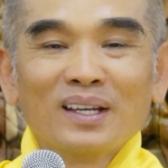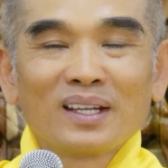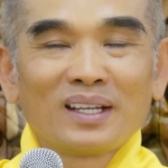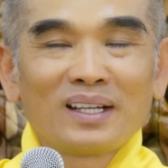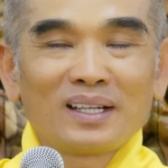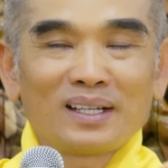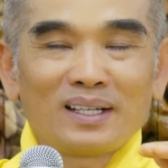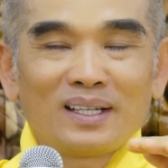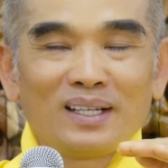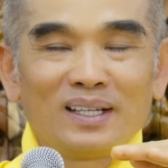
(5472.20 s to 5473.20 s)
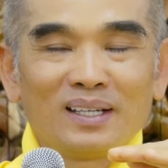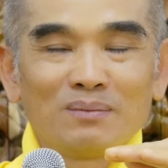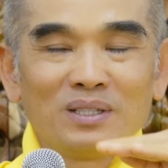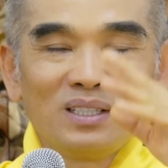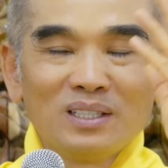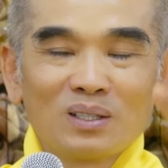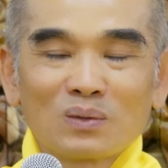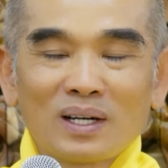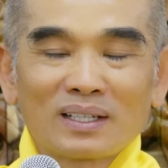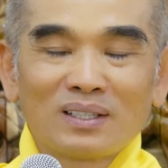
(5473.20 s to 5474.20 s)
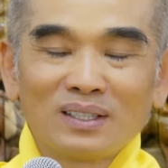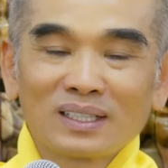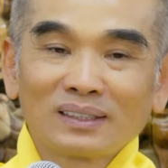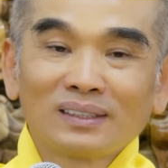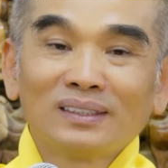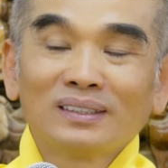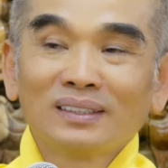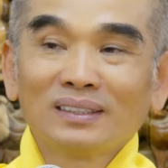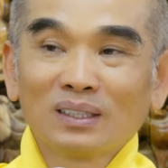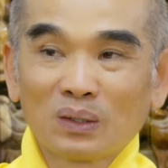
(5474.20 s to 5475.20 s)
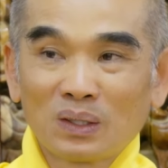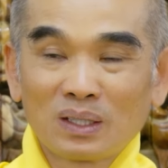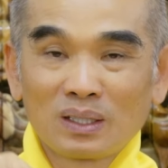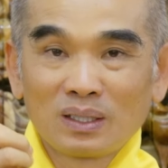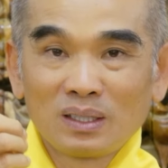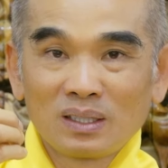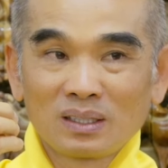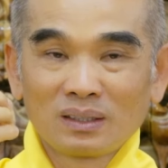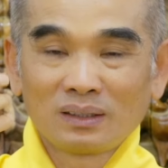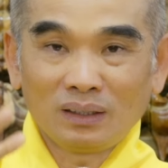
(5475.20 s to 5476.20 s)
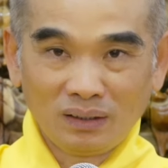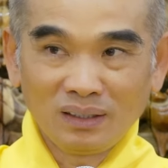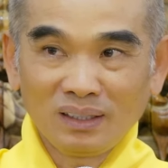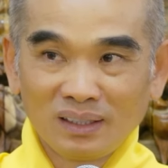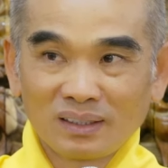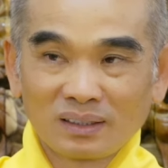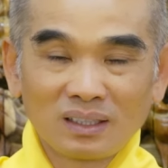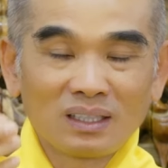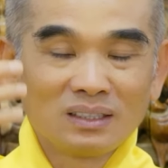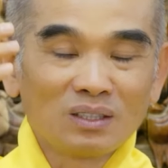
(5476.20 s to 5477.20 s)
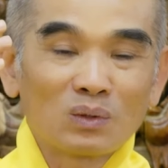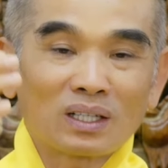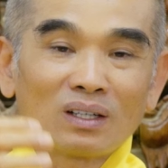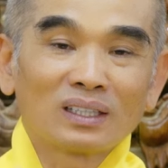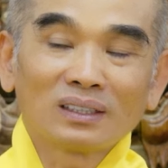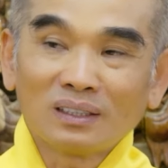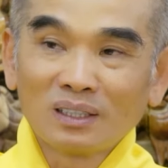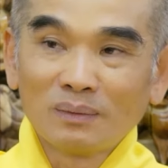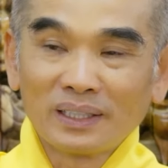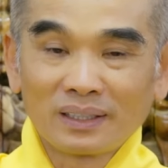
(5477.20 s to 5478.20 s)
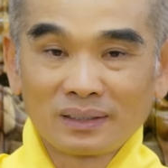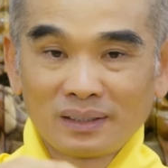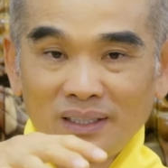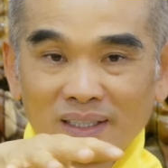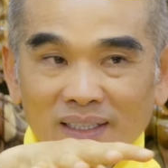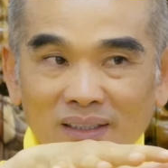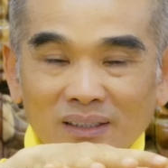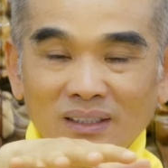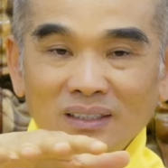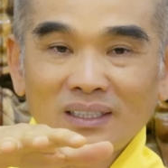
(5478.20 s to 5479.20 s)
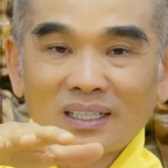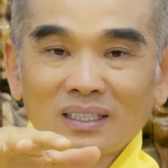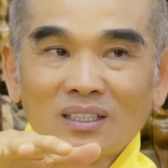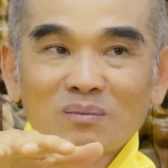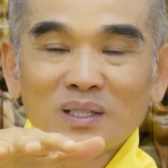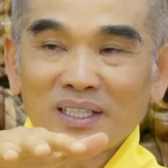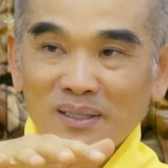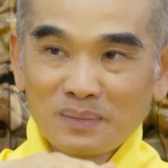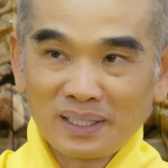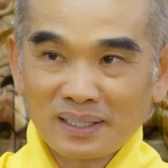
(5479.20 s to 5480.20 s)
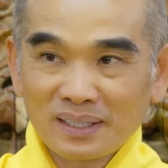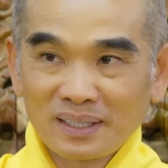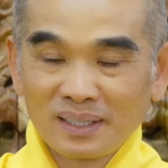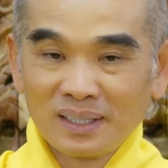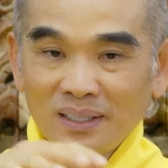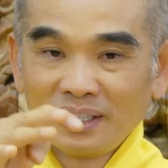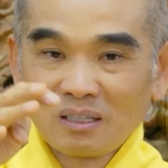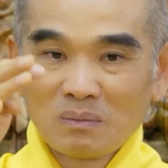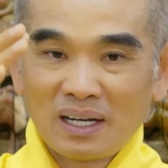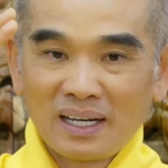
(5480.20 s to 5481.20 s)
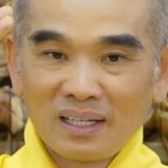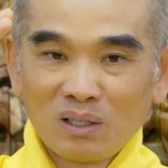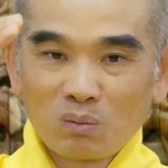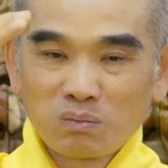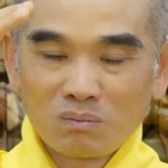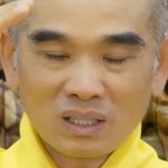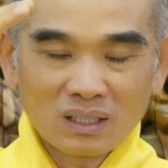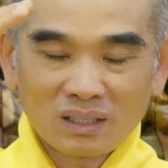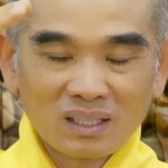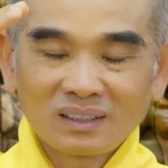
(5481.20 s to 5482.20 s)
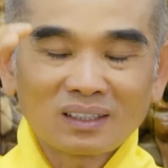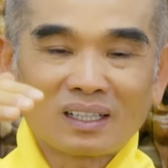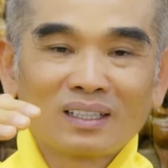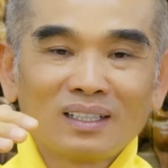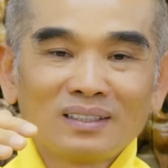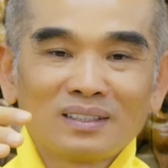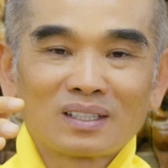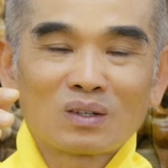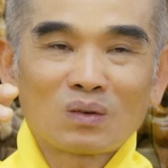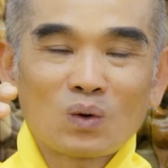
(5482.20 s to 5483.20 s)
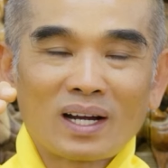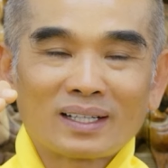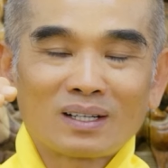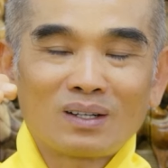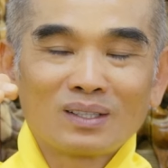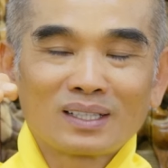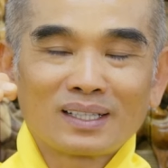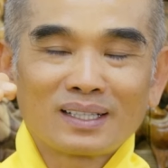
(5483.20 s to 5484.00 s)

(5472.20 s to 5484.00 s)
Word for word: Thế vậy là mình vượt qua khỏi cái tướng tưởng, tức là vượt qua khỏi cái tưởng của mình, thì cái tướng vẫn được mình nhận biết. Nhưng mà lúc mình đến tầng nữa đây chưa có qua khỏi